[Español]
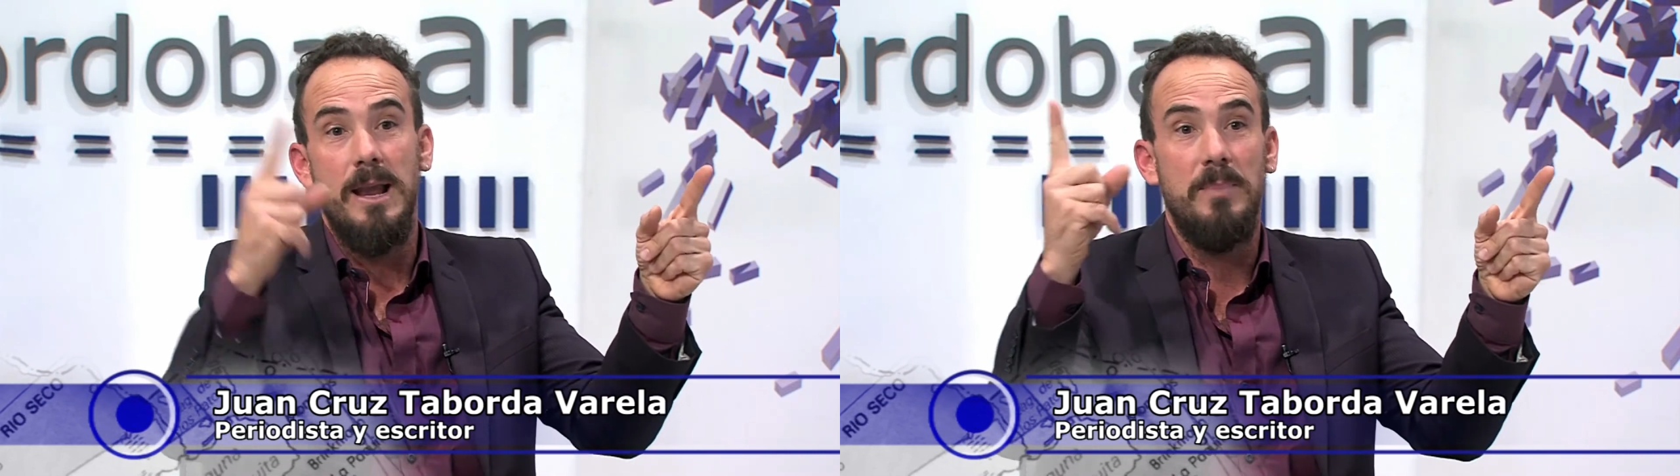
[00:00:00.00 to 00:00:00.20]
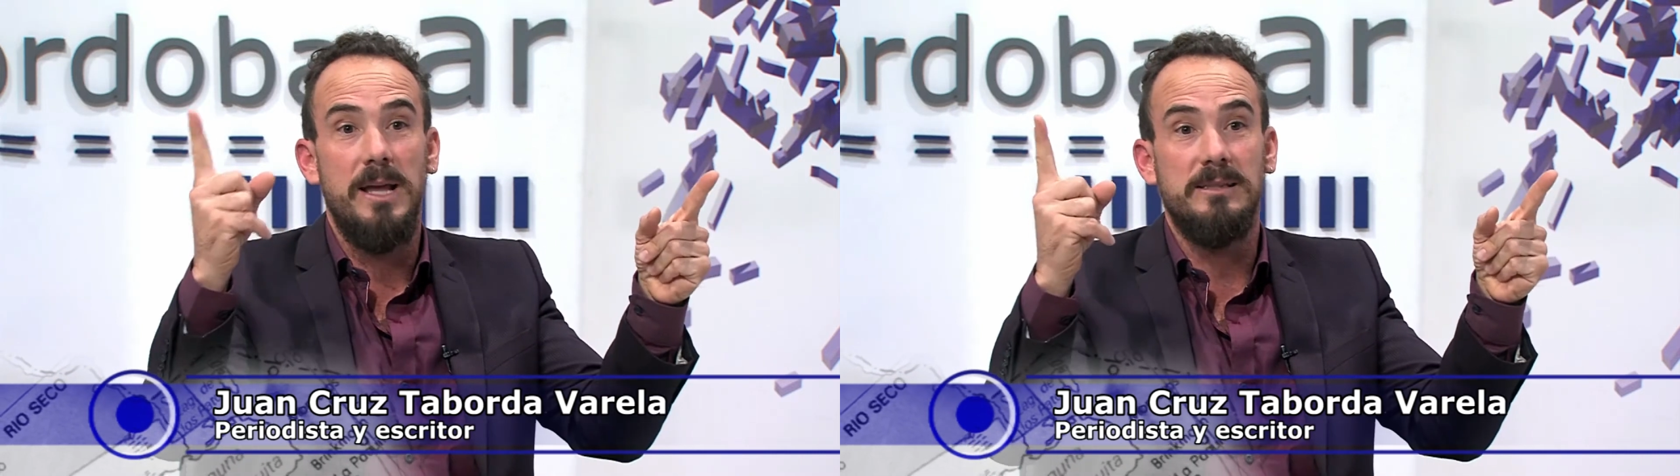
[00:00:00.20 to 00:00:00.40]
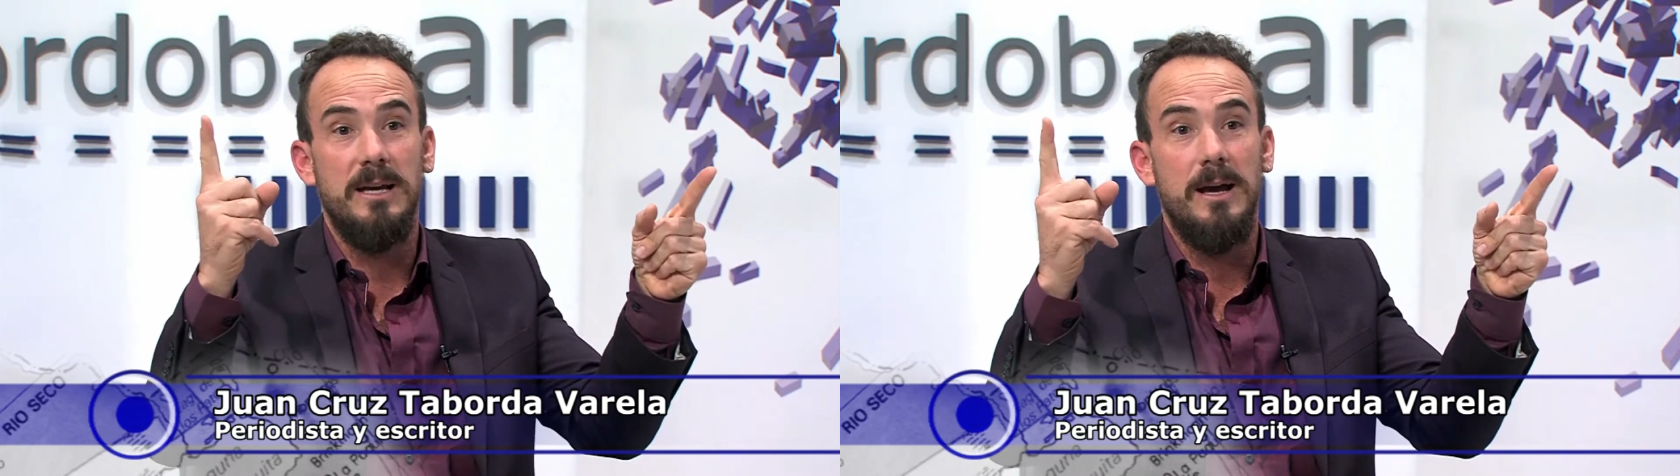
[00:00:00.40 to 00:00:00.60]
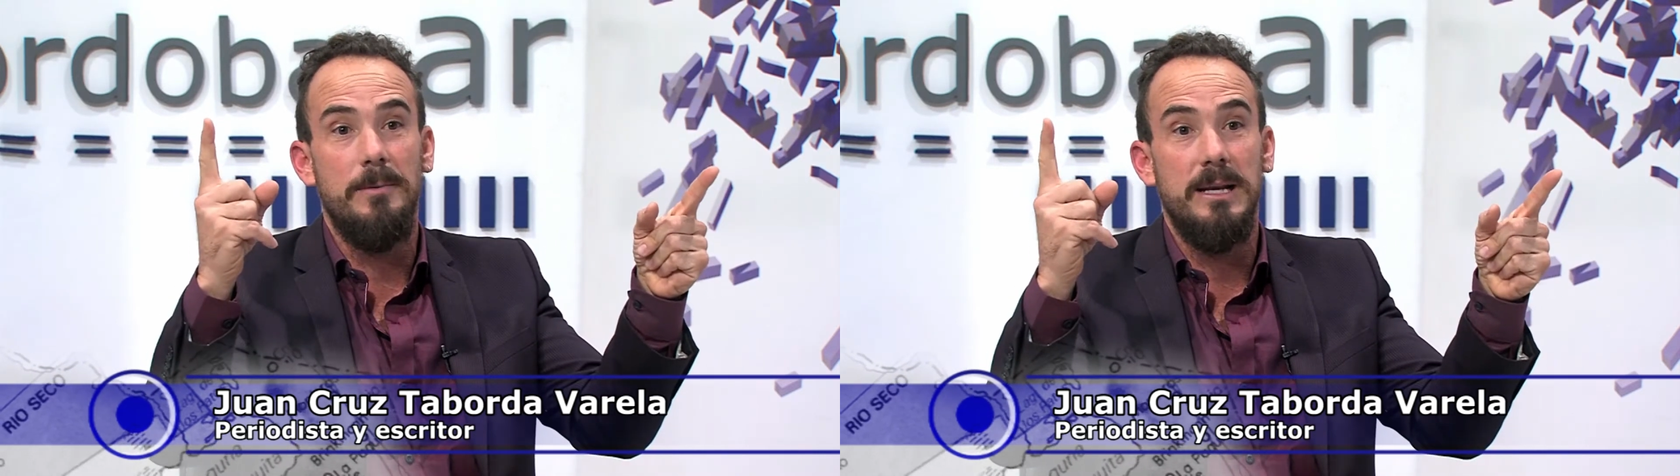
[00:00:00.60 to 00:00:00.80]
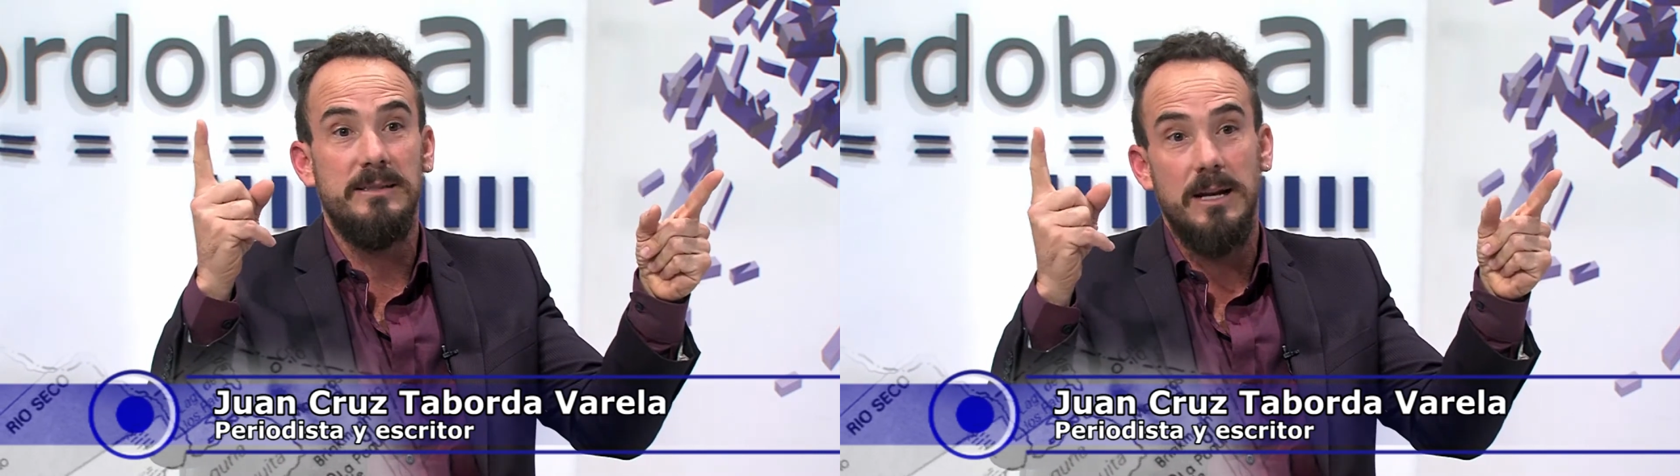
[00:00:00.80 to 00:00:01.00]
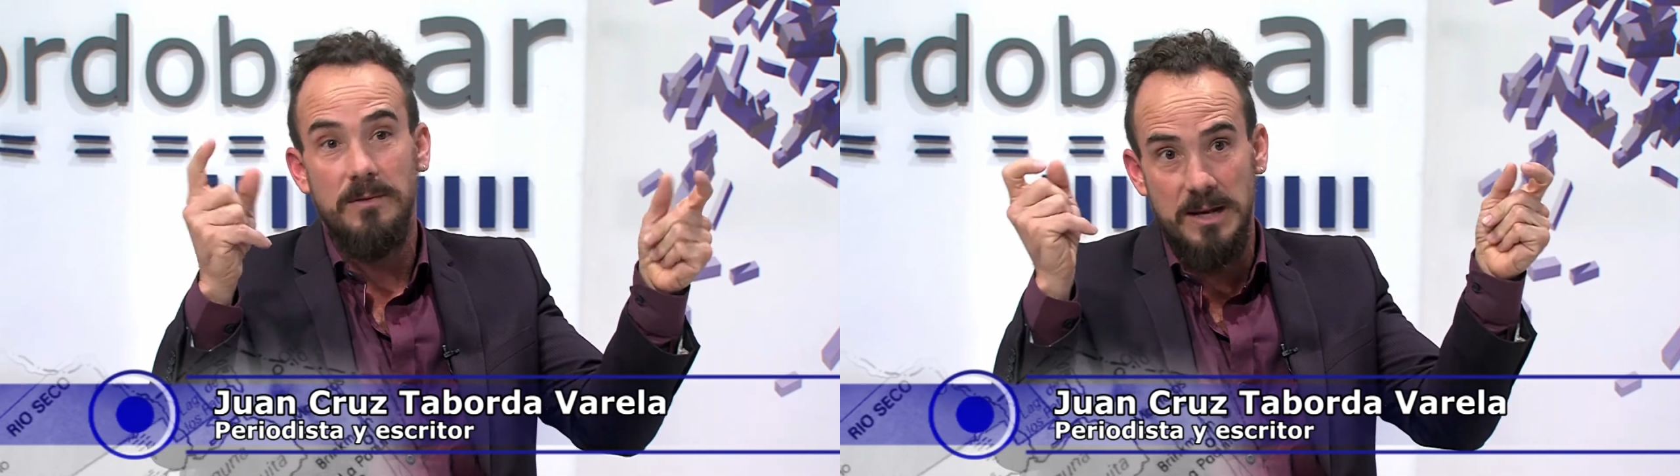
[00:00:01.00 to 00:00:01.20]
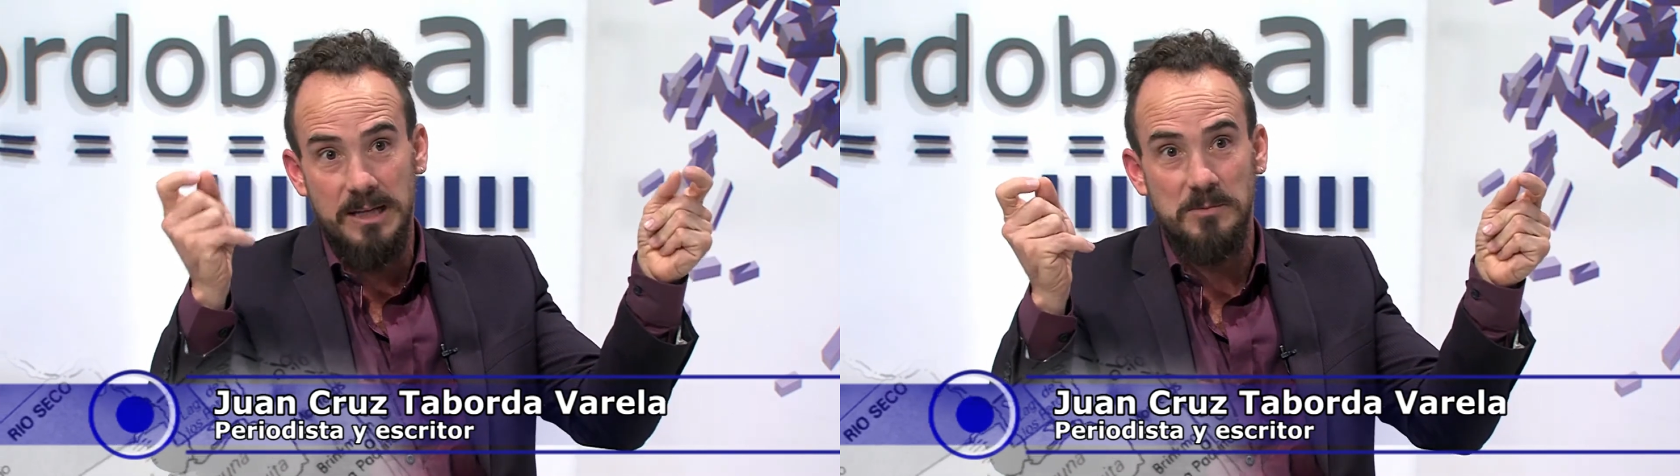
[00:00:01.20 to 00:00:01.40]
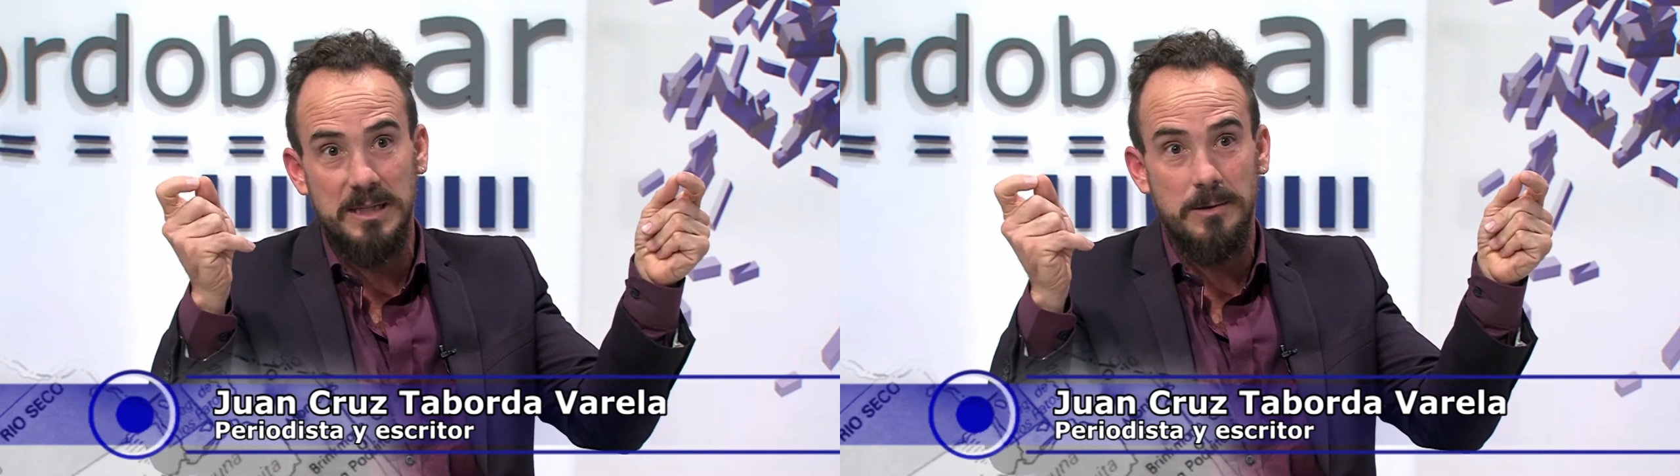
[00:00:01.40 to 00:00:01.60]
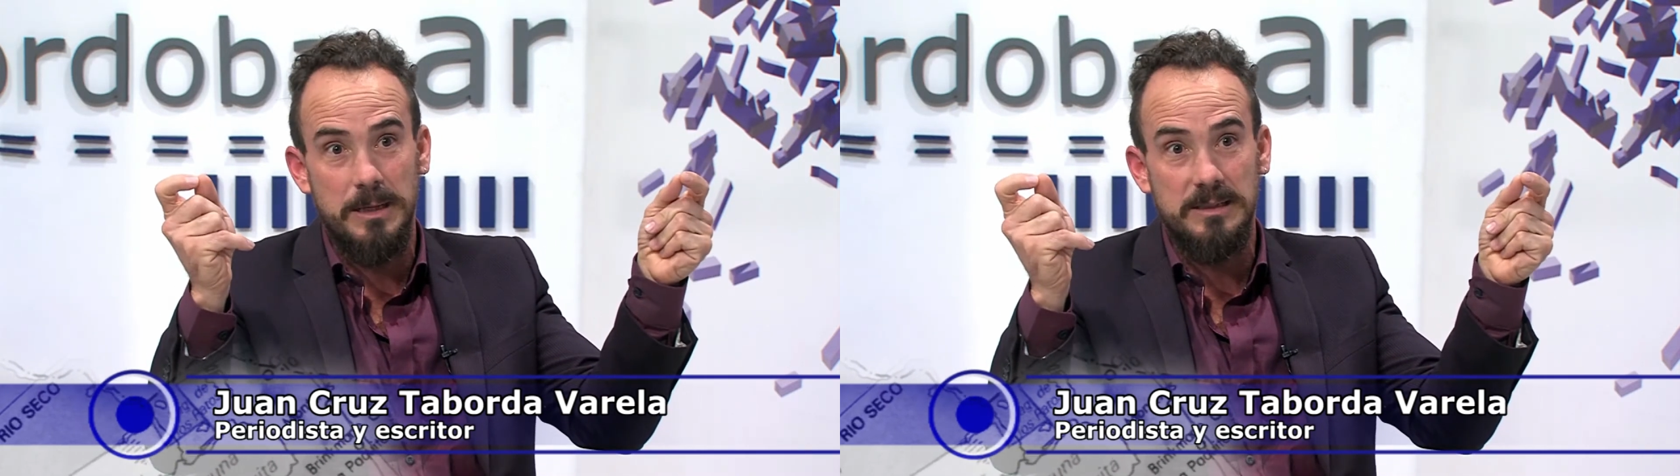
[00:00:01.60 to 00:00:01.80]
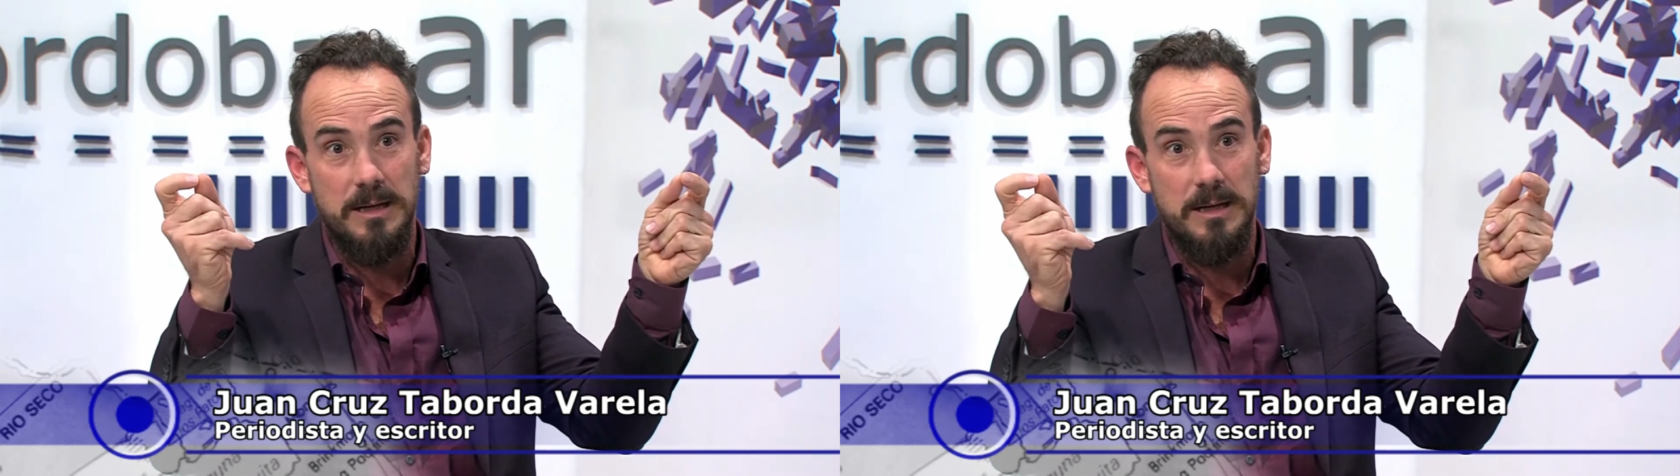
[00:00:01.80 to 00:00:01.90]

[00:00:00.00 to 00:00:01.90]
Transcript: la Plaza Vélez la ex Plaza